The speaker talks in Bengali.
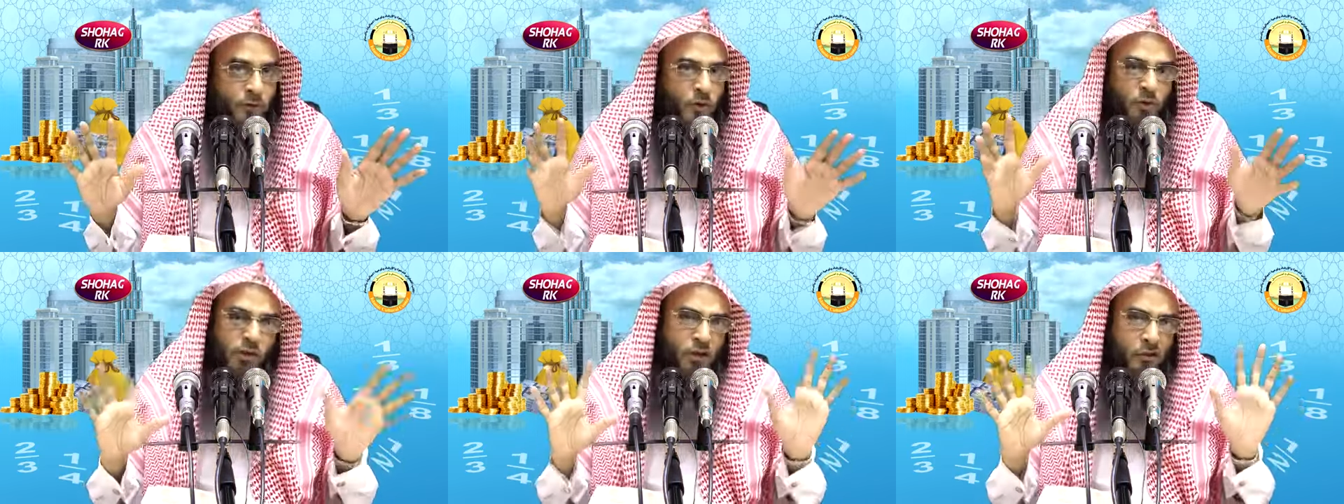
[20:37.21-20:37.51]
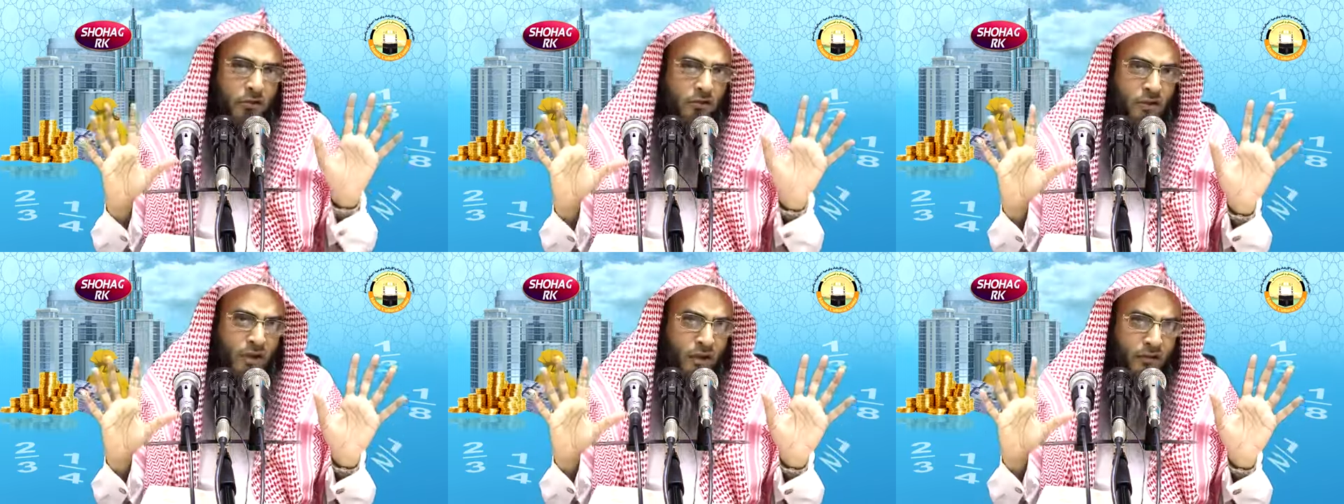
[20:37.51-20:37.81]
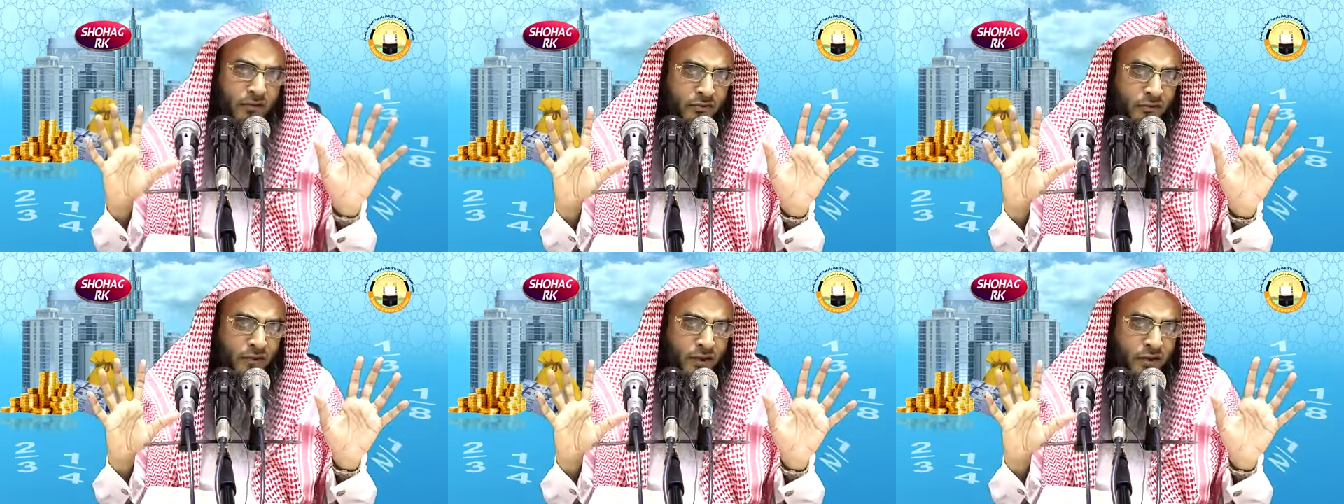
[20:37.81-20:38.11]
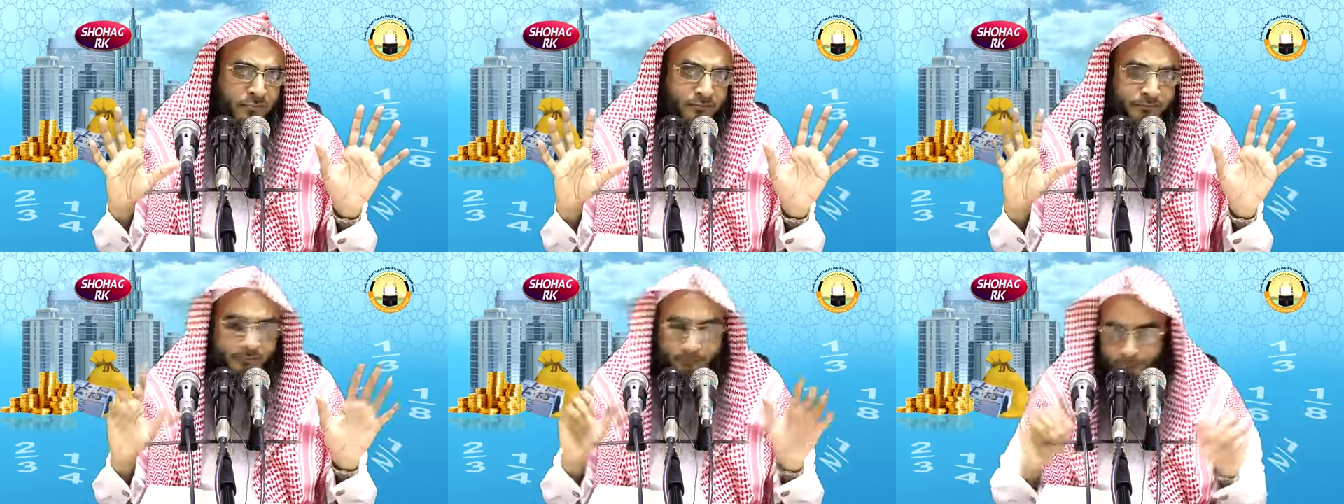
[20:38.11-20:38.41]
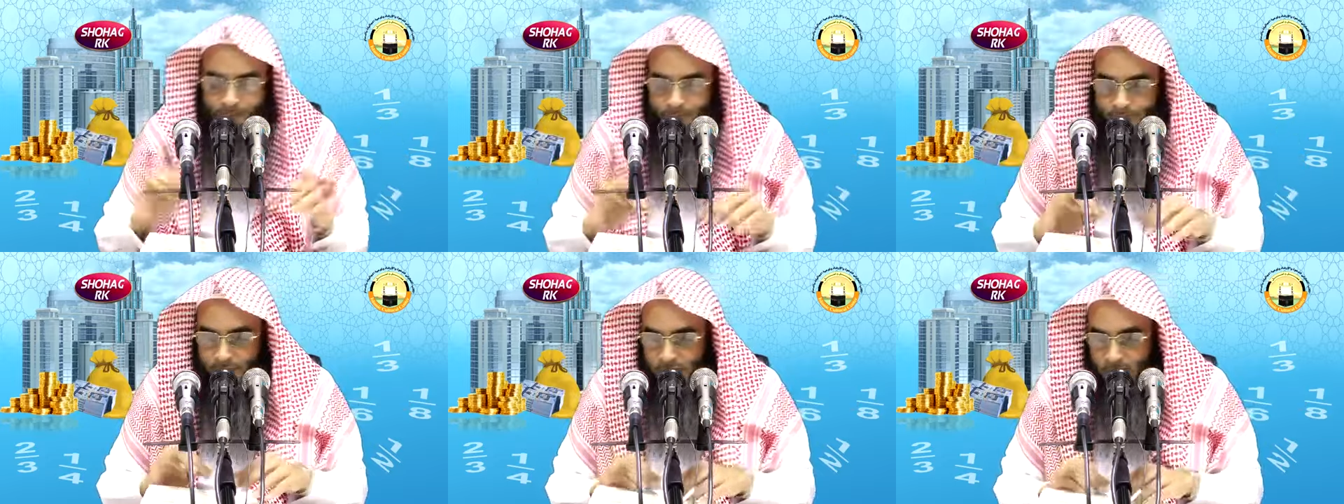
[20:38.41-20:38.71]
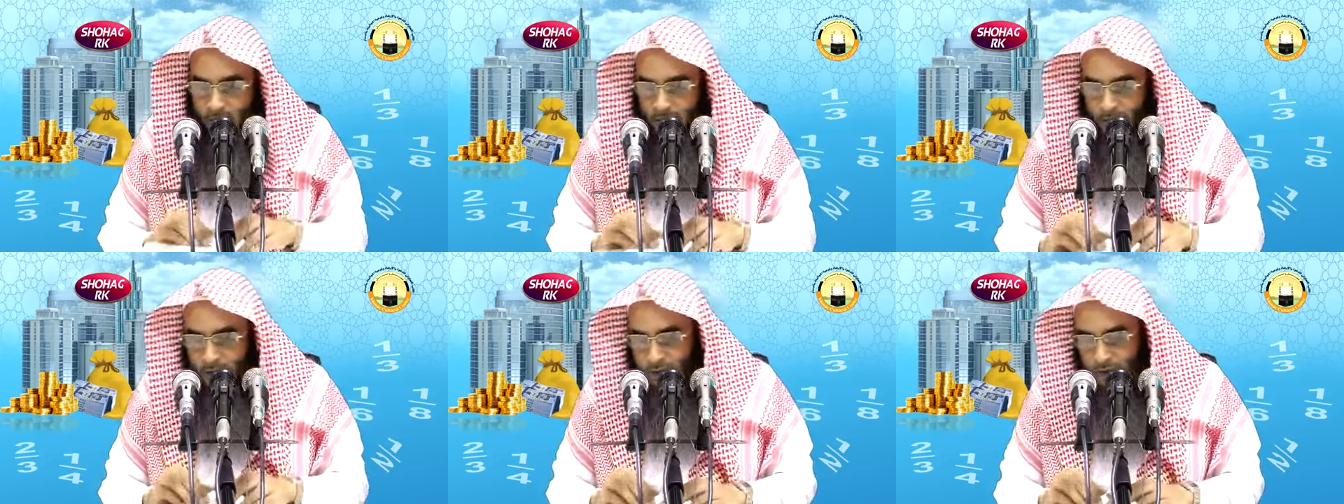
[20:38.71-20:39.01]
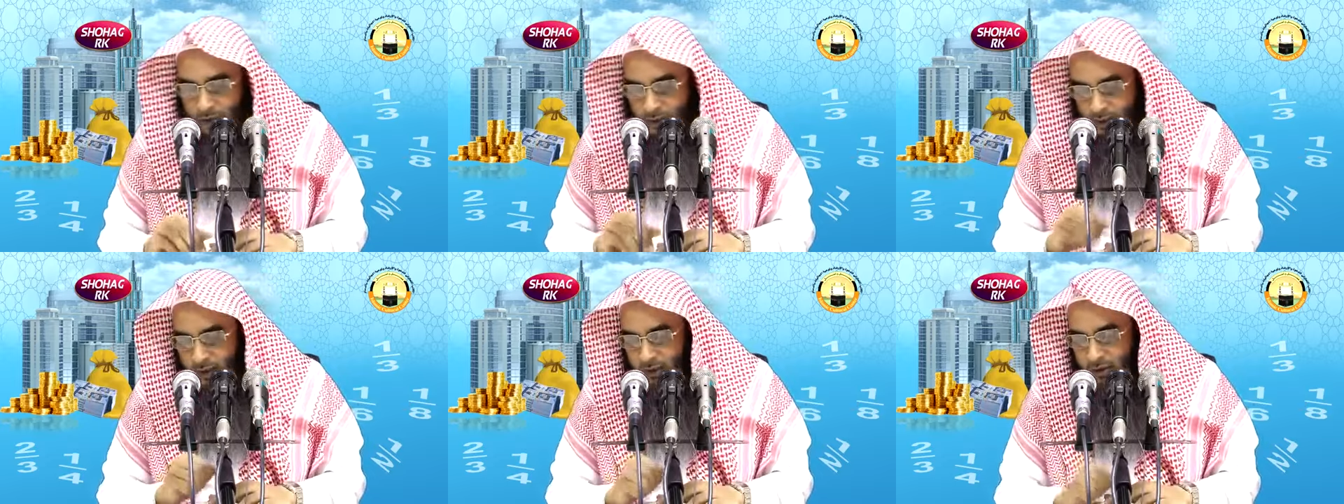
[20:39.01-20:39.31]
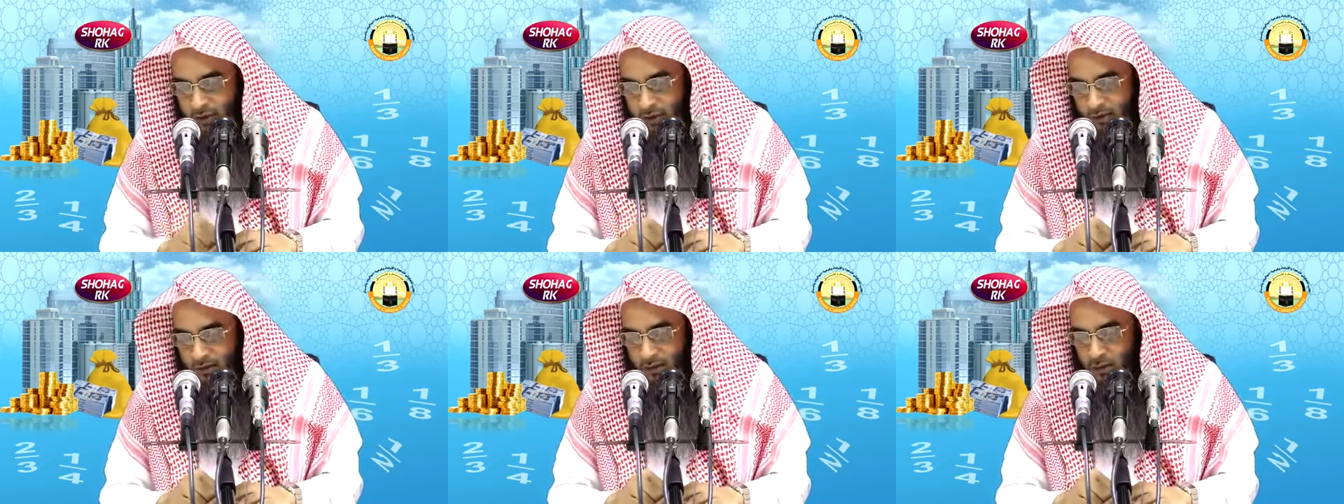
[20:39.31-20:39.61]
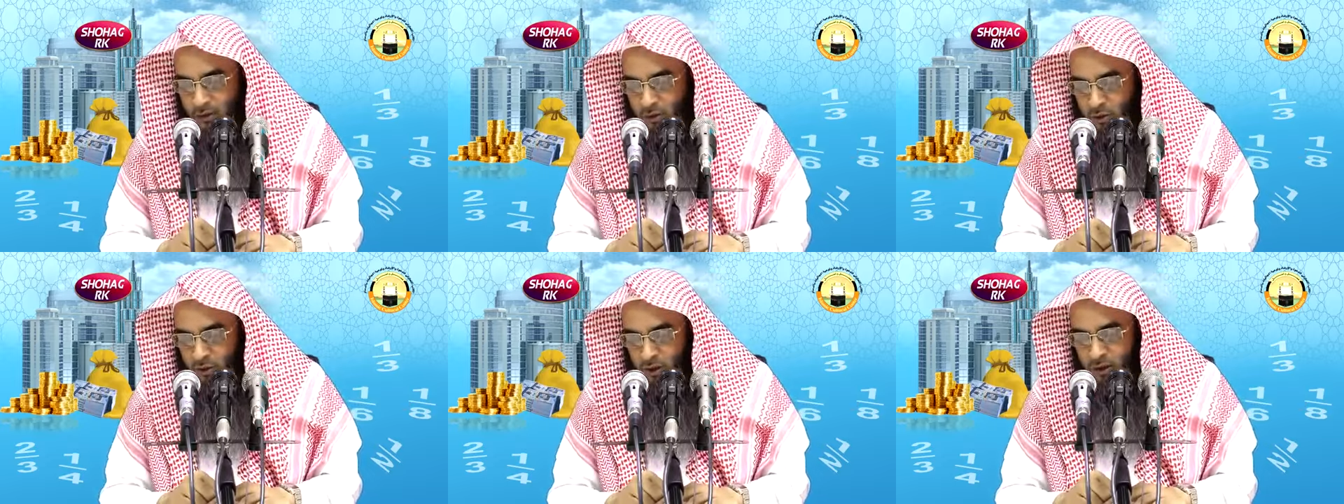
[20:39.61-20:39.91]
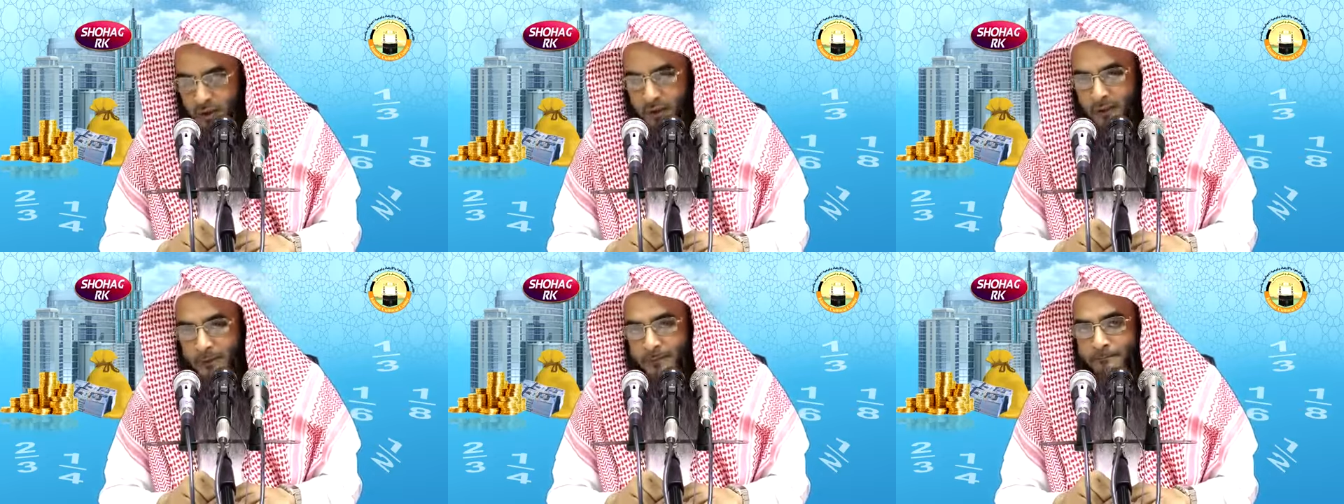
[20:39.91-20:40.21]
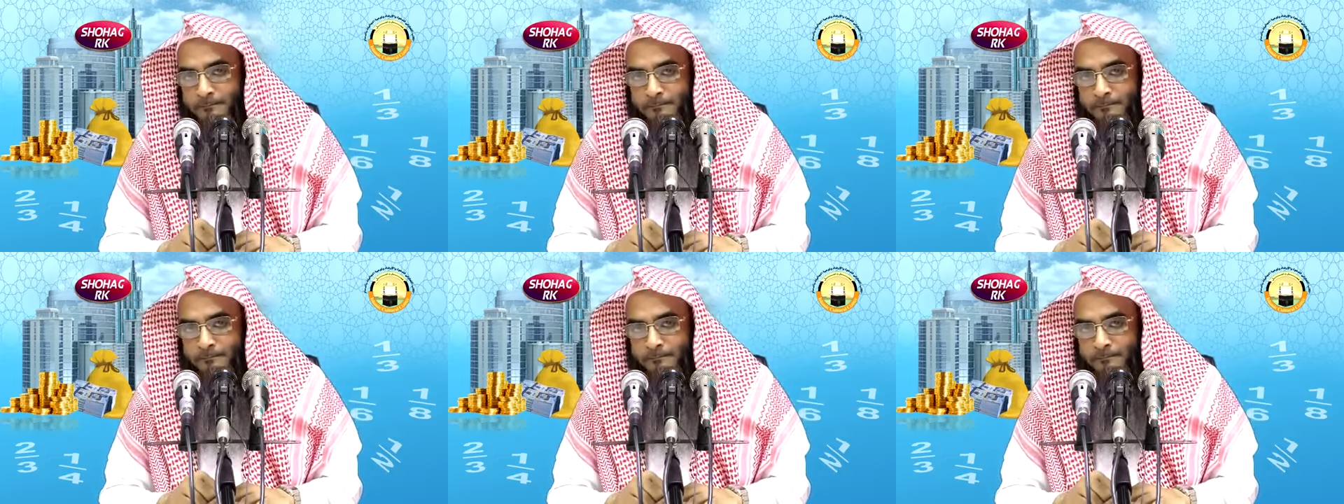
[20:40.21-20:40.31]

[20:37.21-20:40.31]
কোন ইতলাফ নেই কি কি সাতটা সংখ্যা